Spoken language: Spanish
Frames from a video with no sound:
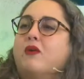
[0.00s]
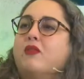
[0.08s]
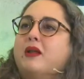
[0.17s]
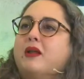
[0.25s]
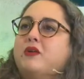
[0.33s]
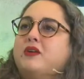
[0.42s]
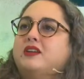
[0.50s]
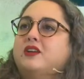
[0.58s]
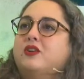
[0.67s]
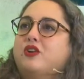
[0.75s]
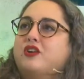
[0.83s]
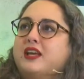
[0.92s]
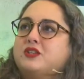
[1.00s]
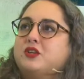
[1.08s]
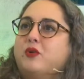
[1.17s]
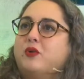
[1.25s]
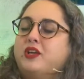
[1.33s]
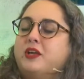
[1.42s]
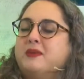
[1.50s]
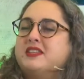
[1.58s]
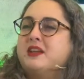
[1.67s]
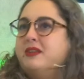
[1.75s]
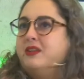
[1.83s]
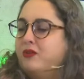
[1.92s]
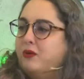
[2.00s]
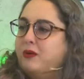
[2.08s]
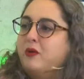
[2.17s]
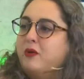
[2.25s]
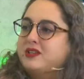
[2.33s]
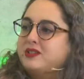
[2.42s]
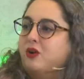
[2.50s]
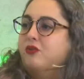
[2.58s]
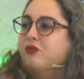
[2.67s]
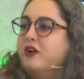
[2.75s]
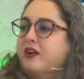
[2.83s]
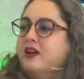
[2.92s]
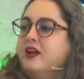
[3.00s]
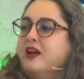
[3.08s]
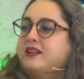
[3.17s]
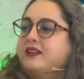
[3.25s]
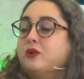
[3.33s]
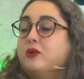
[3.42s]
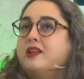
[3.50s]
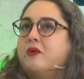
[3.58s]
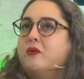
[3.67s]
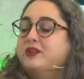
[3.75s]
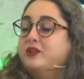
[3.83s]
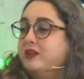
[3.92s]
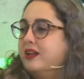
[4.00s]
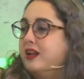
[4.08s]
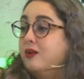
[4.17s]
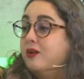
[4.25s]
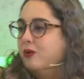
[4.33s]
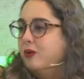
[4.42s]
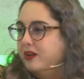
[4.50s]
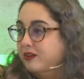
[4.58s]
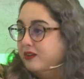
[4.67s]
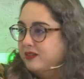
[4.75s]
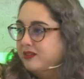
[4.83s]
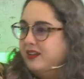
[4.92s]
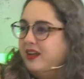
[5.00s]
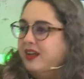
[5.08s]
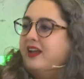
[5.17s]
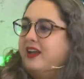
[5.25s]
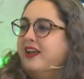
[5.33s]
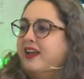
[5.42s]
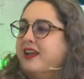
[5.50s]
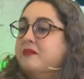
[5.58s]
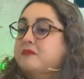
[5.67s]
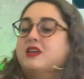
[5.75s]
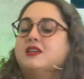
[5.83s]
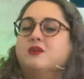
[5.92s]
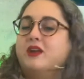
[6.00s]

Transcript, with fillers: cuando hablamos de tecnologías hoy por hoy, especialmente cuando hablamos de software, está toda esta cuestión de la nube, ¿no? Eh, y